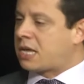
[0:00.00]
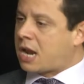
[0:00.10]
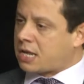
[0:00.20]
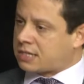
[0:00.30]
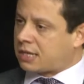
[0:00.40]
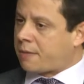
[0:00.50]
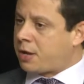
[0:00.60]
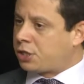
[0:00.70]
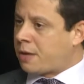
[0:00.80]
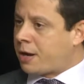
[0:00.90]
será
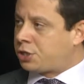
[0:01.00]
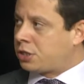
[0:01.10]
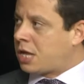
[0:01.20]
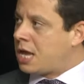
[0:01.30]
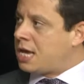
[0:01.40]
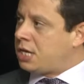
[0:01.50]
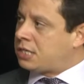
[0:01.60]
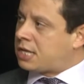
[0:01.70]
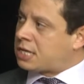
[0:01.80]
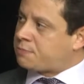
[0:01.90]
certamente debatida
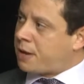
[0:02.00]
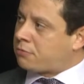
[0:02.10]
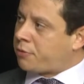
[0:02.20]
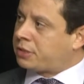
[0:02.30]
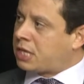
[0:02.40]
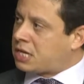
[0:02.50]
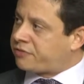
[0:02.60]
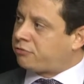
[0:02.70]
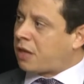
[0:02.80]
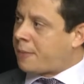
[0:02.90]
e diz respeito a um
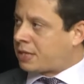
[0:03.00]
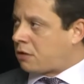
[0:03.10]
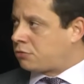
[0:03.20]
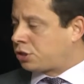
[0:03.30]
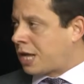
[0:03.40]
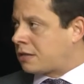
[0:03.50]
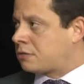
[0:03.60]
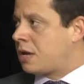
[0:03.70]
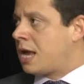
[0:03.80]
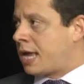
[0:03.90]
interesse fundamental dos
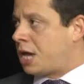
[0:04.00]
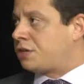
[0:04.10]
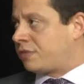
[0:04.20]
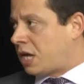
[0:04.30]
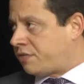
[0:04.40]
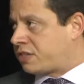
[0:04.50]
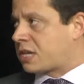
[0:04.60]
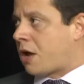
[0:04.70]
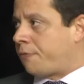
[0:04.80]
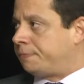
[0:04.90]
estados, que é a atividade
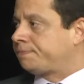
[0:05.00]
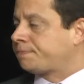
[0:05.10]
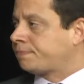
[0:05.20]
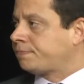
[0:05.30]
fiscal.